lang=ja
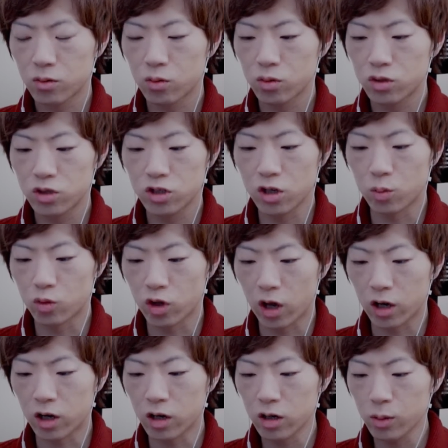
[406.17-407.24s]
こっちでも
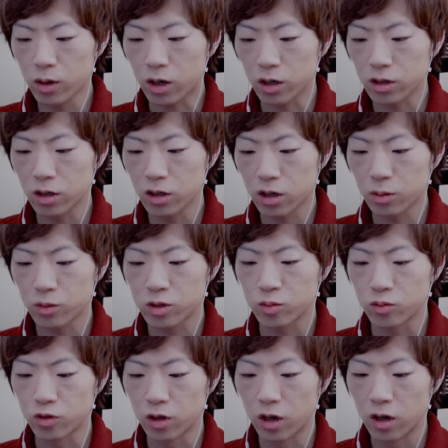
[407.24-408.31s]
ない鍵は勝手に開けます
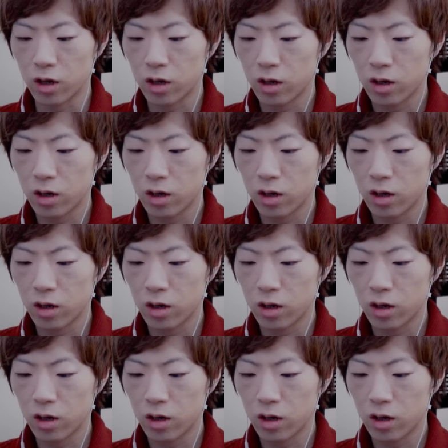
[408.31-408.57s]
もんね